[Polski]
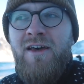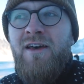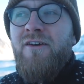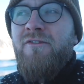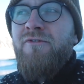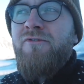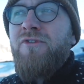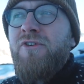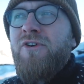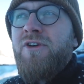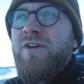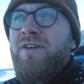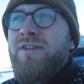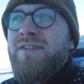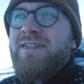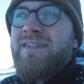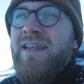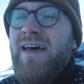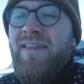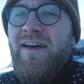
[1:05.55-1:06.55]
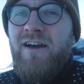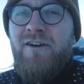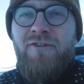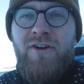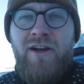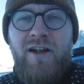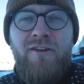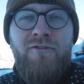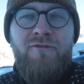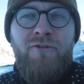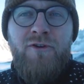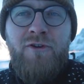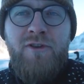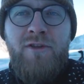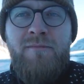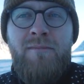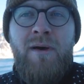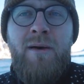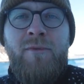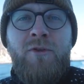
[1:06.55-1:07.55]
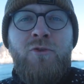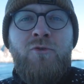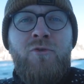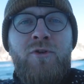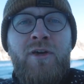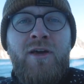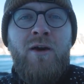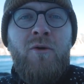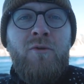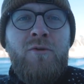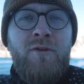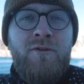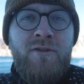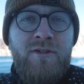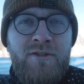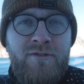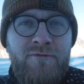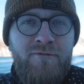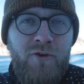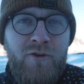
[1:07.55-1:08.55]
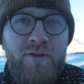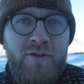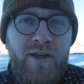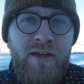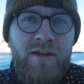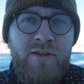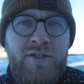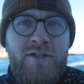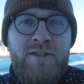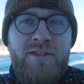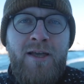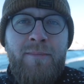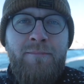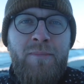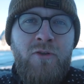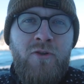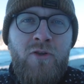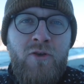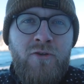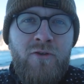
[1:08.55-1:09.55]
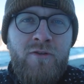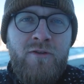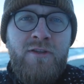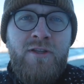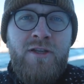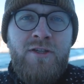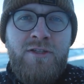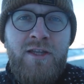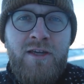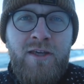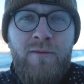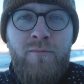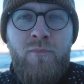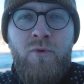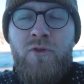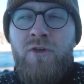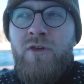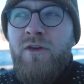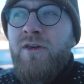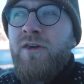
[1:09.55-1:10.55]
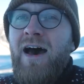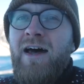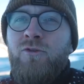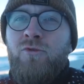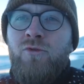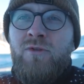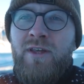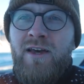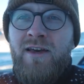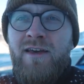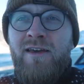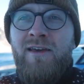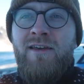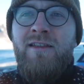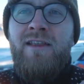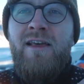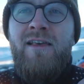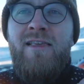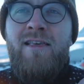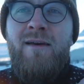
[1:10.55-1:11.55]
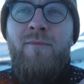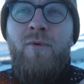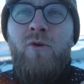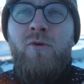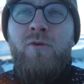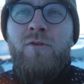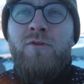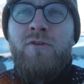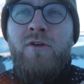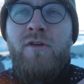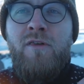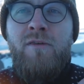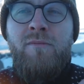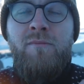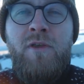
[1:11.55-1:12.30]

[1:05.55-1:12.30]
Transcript: W Stanach, w Kalifornii mamy drugie auto, to jest Ford E350, też taki busik. A tutaj ten samochód to jest